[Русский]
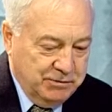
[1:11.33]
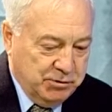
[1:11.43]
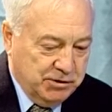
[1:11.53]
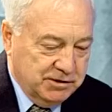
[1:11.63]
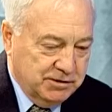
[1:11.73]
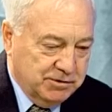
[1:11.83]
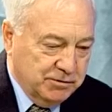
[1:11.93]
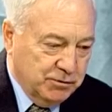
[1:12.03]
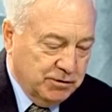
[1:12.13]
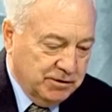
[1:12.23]
прежде
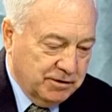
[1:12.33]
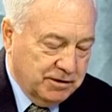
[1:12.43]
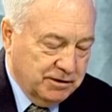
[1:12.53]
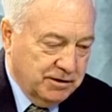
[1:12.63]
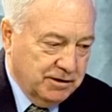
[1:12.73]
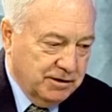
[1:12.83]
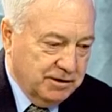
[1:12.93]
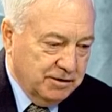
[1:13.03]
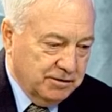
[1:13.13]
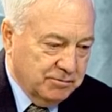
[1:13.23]
всего,
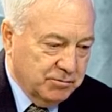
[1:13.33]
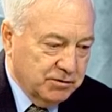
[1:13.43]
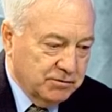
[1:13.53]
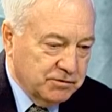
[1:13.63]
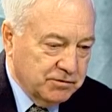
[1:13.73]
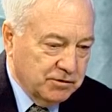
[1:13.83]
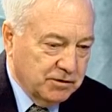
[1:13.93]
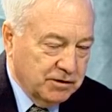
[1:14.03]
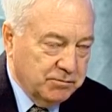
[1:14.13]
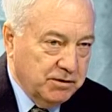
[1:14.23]
когда было все
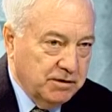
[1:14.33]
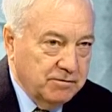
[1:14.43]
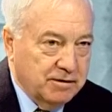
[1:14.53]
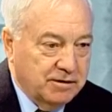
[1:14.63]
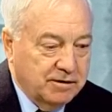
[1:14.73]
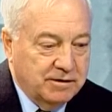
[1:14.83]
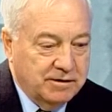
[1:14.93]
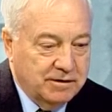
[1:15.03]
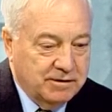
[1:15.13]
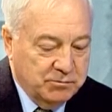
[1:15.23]
это объявлено
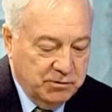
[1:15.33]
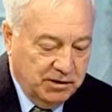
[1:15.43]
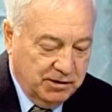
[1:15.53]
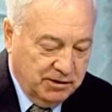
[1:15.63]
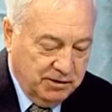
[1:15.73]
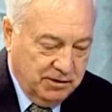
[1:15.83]
мне –